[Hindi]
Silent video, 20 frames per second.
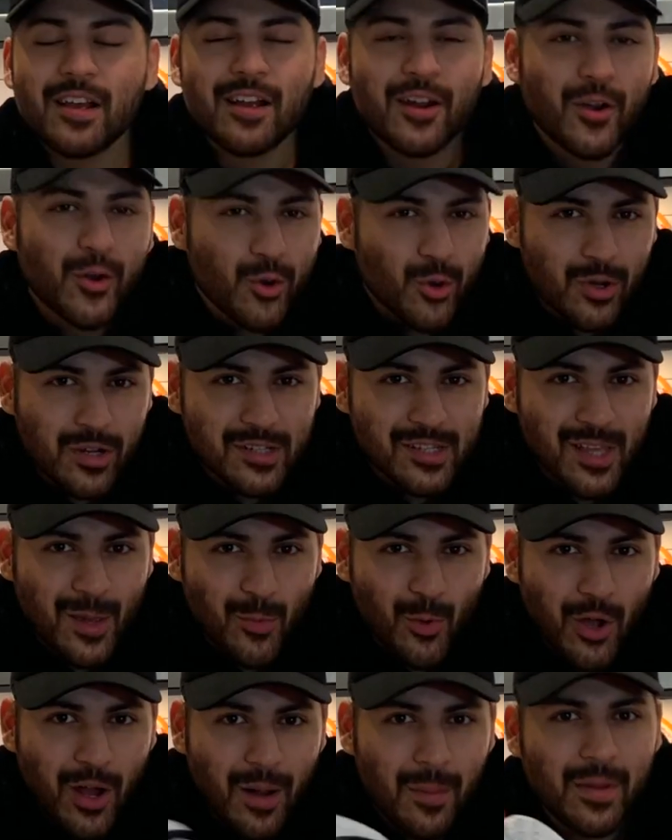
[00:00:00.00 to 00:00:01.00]
कंट्रोलर्स के
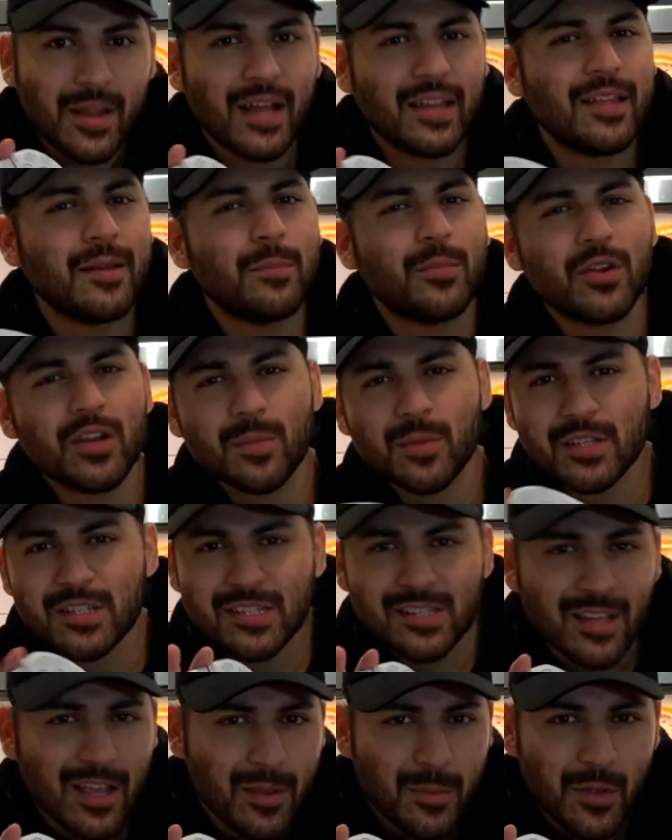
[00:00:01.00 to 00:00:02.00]
मुकाबले आई थिंक प्रीटी मच
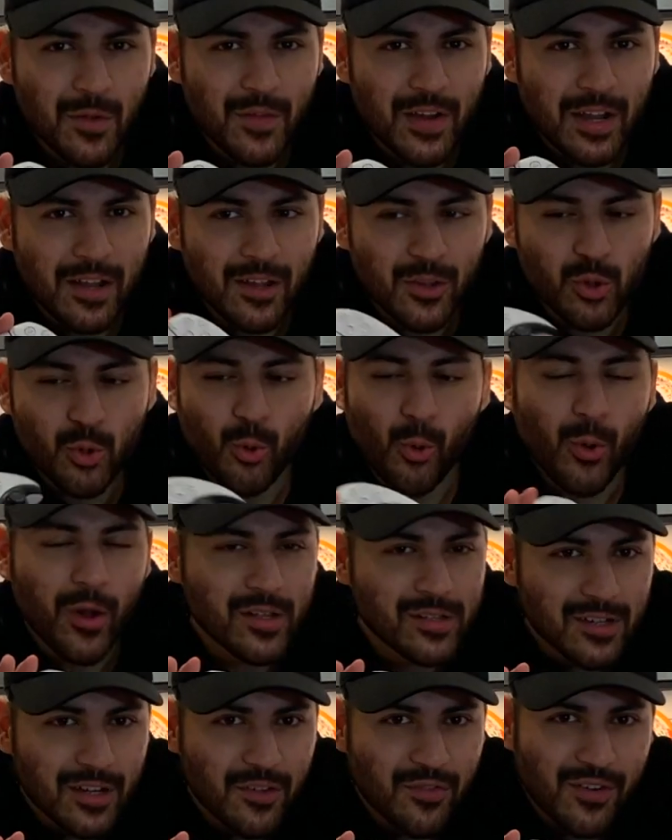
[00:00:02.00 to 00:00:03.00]
सेम ही रेट है थोड़ा
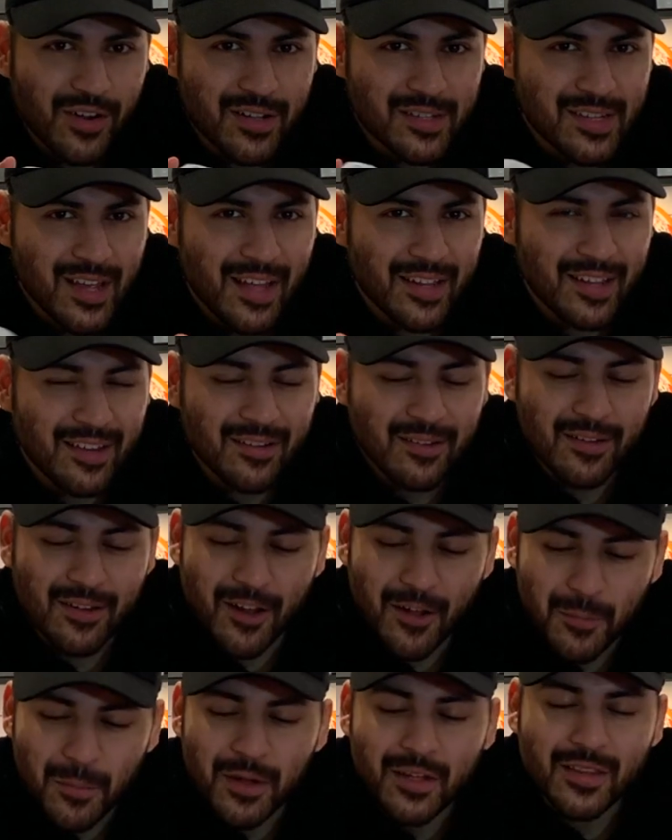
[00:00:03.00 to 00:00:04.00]
सा डिफरेंस है आई थिंक
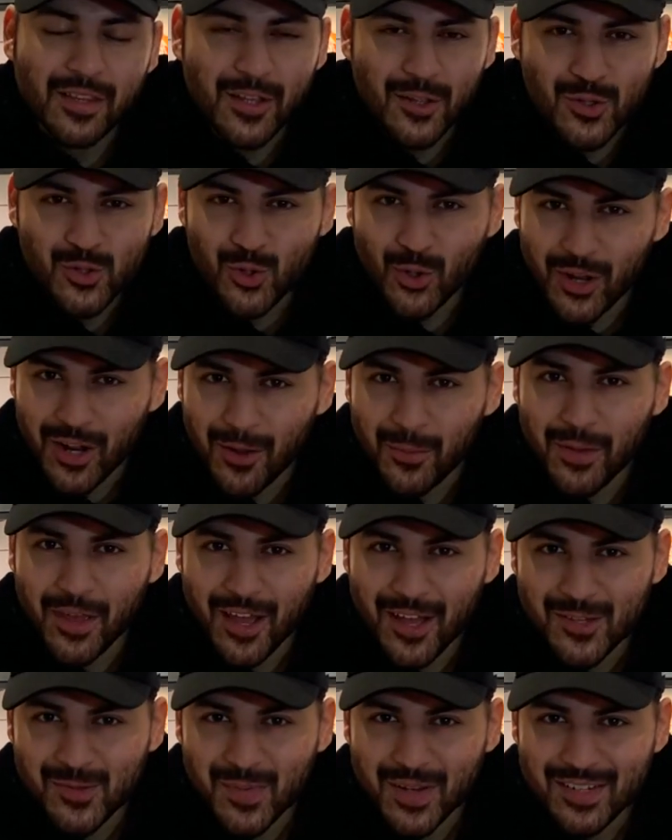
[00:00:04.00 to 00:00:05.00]
लगभग 300 ग्राम के
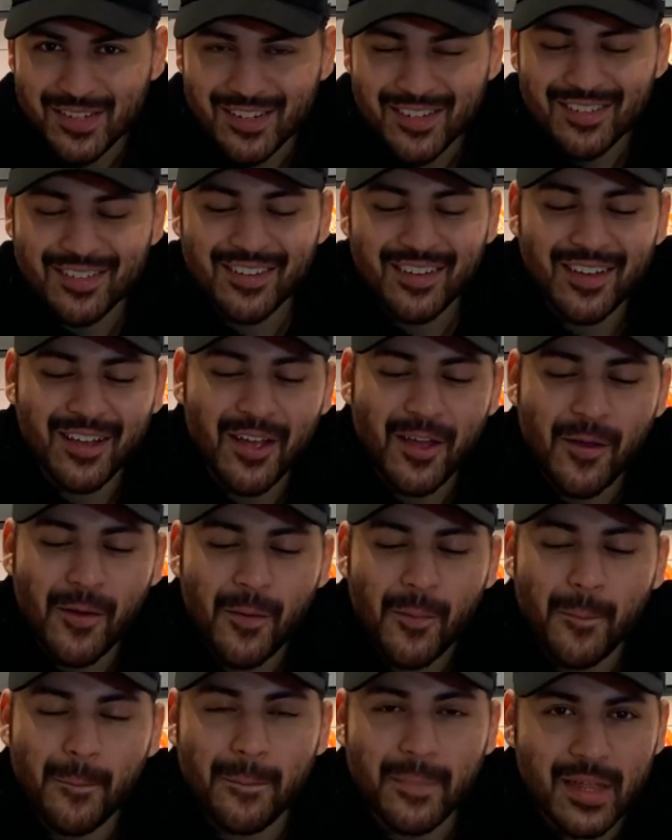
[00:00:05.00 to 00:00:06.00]
आसपास है
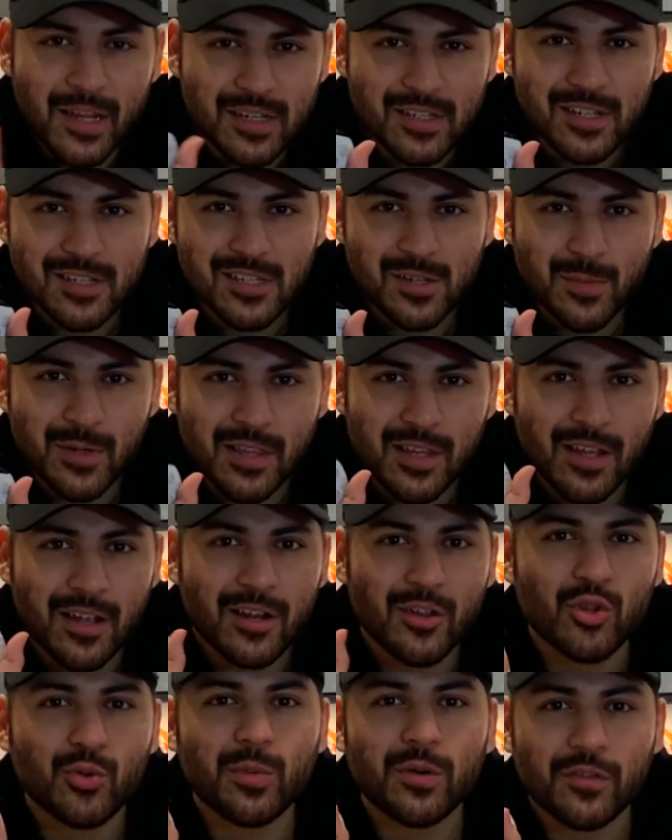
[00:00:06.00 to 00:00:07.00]
मेरे जैसे बंदे के लिए
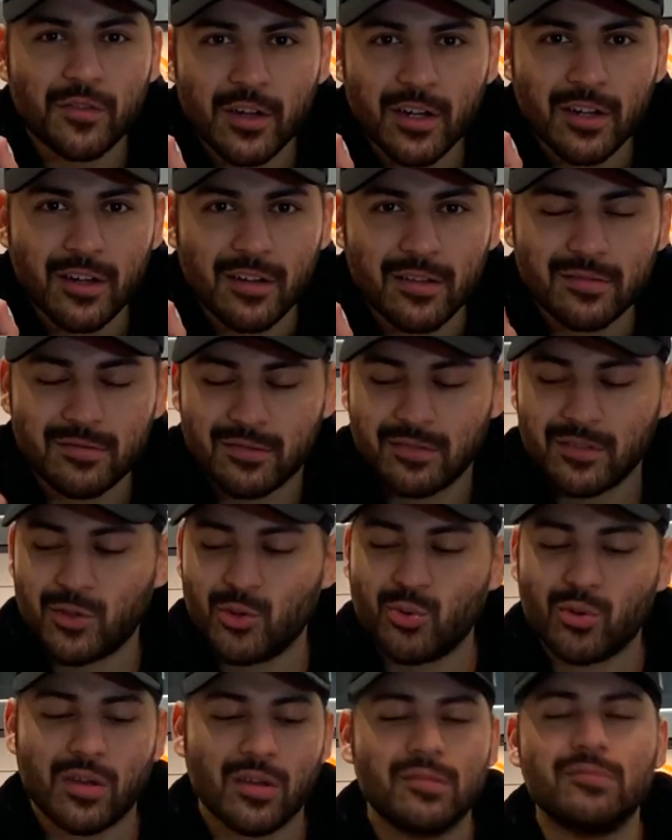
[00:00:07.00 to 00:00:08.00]
तो परफेक्ट है
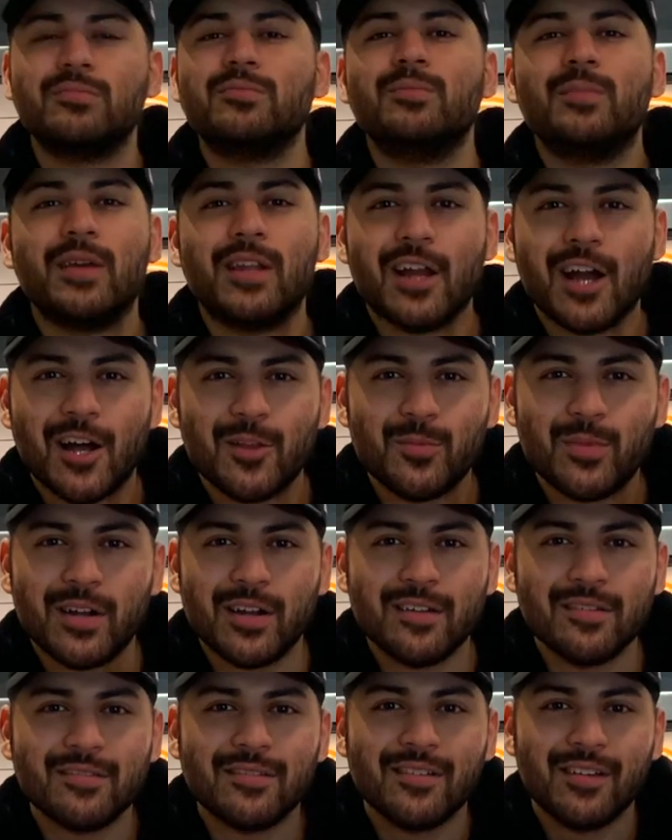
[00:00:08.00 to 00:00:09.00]
क्योंकि मेरे हाथ बड़े
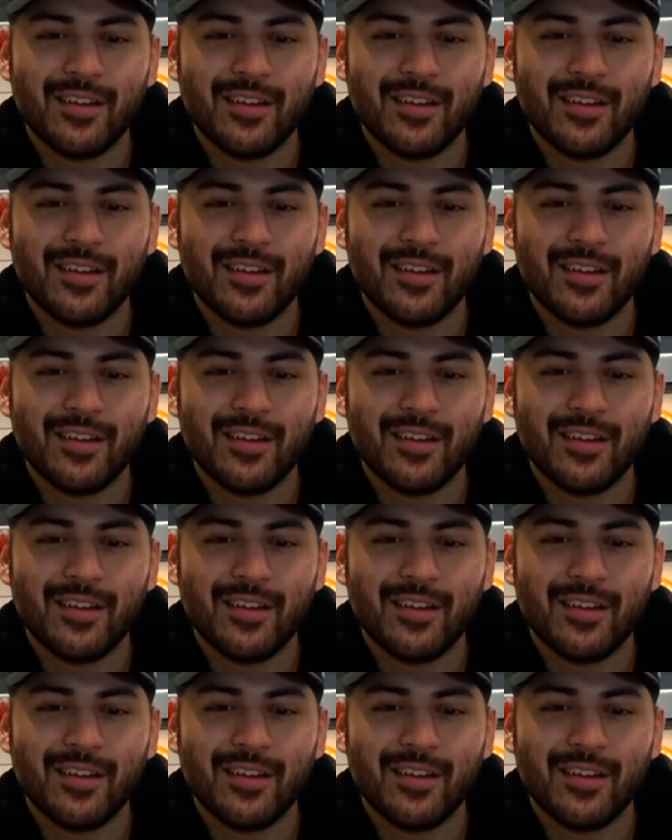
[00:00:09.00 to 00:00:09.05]
हैं